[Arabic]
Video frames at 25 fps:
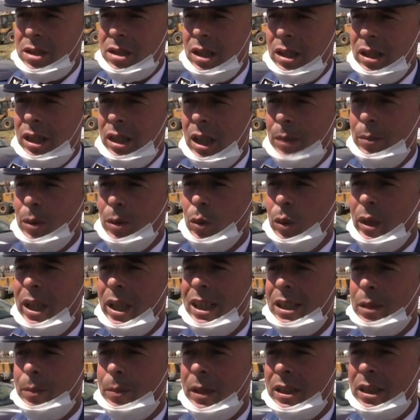صالح أمن
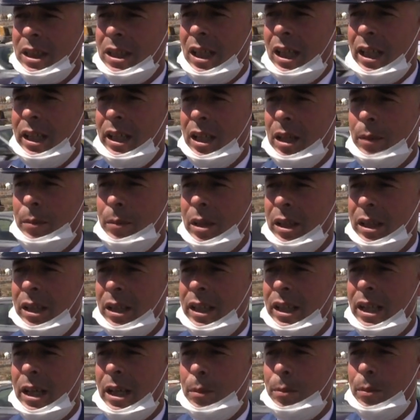ولاية باتنا على
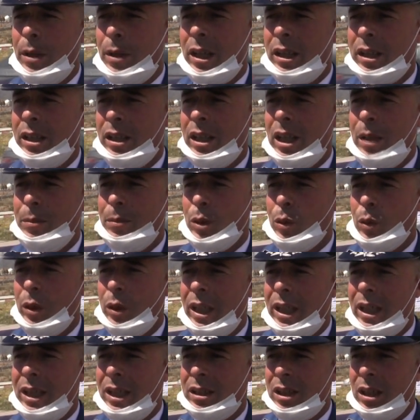غرار باقي أمن
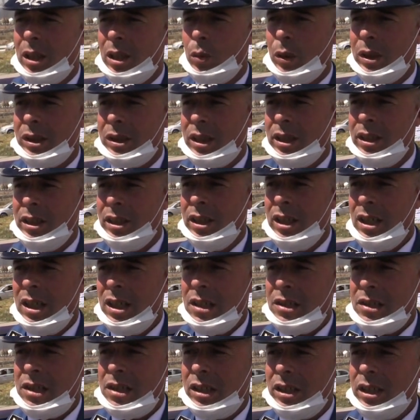ولايات الوطن
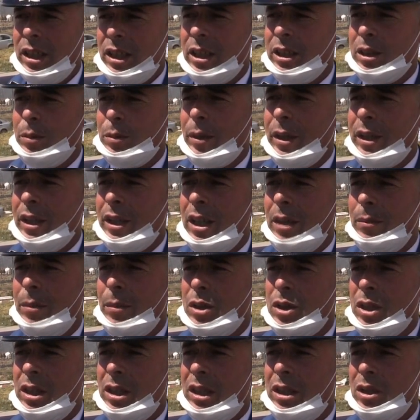سطرت
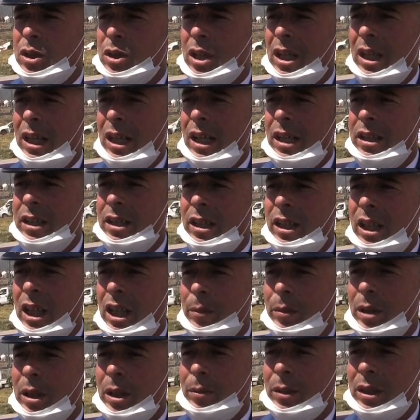برنامج لإنجاح هذه
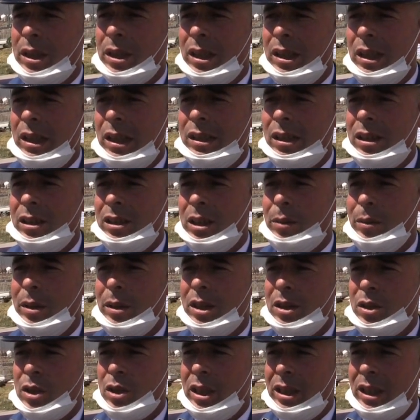الحملة من خلال تقديم
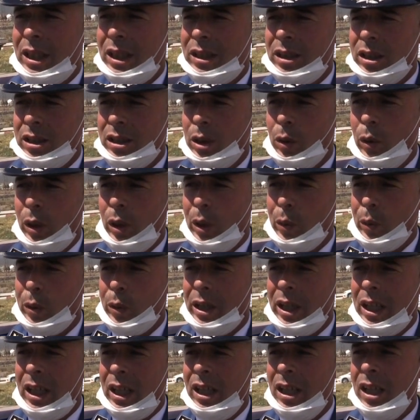الإرشادات
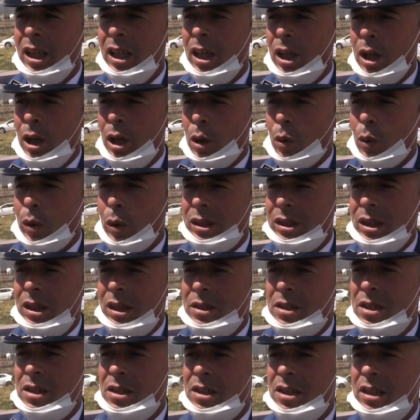التوعوية
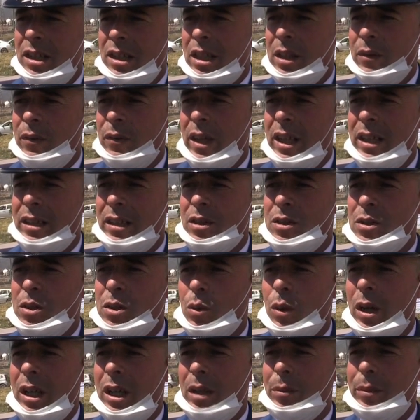والتحسيسية لفائدة
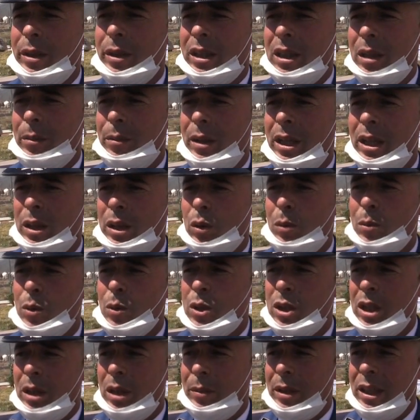سواق المركبات
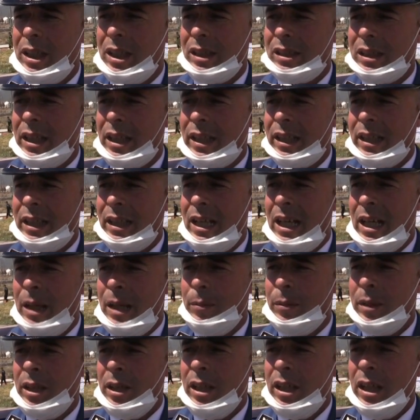ومستعملي الطريق
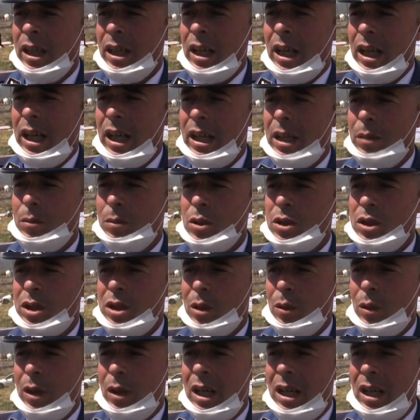العام على
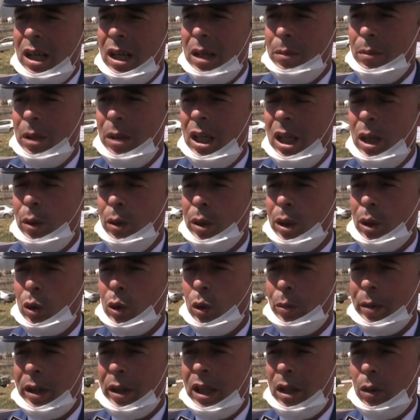مستوى المحاور
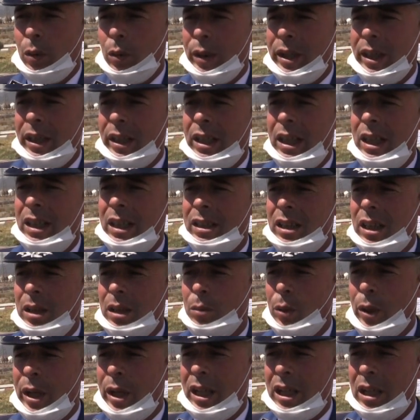الكبرى ونقاط
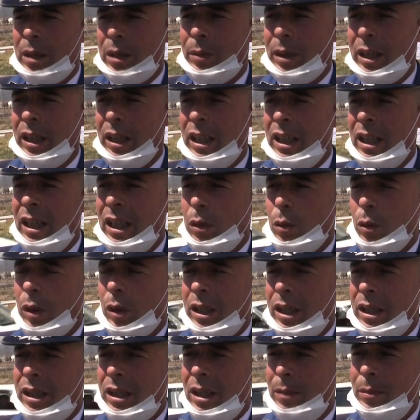المراقبة
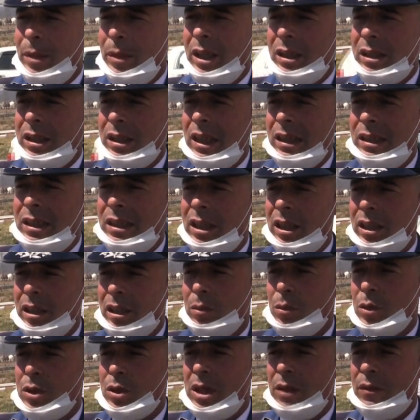وكذا محطات نقل
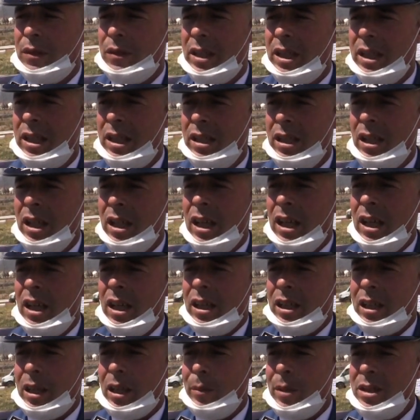المسافرين
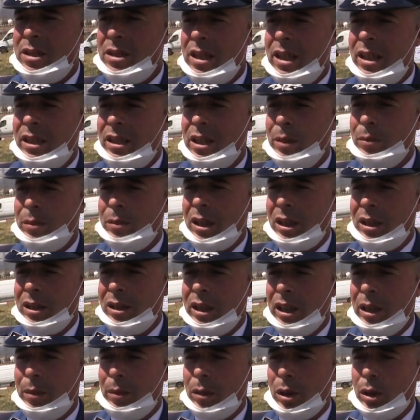كما سيتم
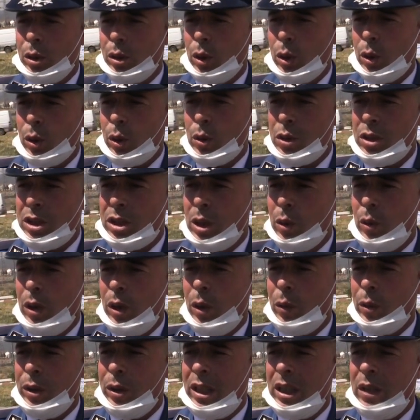تقديم دروس
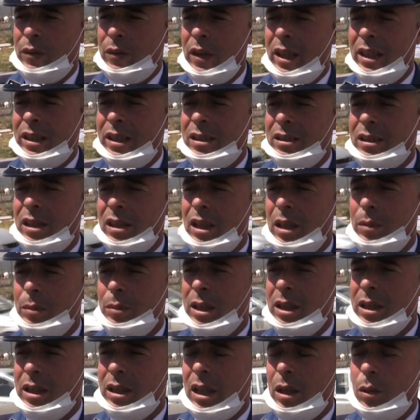توعويه لفائده
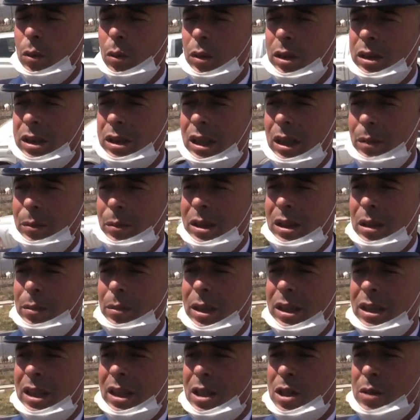التلاميذ او تلاميذ
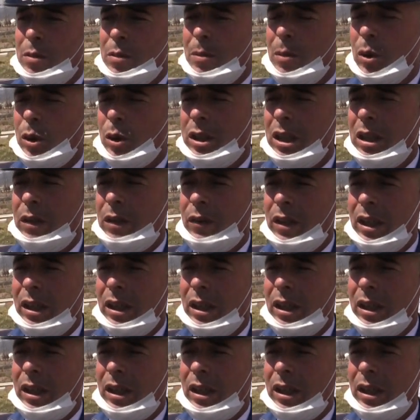المدارس بمختلف